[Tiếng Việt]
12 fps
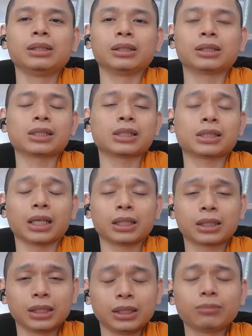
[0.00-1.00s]
người ta sẽ
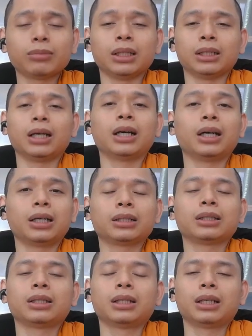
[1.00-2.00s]
kính mình
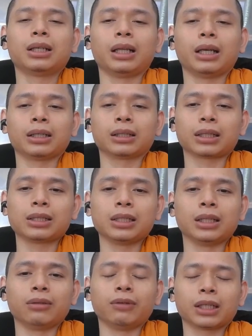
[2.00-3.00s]
hơn là người ta
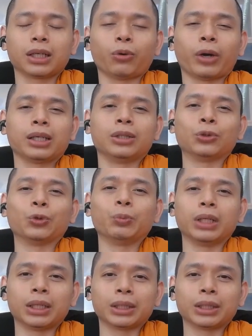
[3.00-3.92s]
nhìn về cái ngoại hình của mình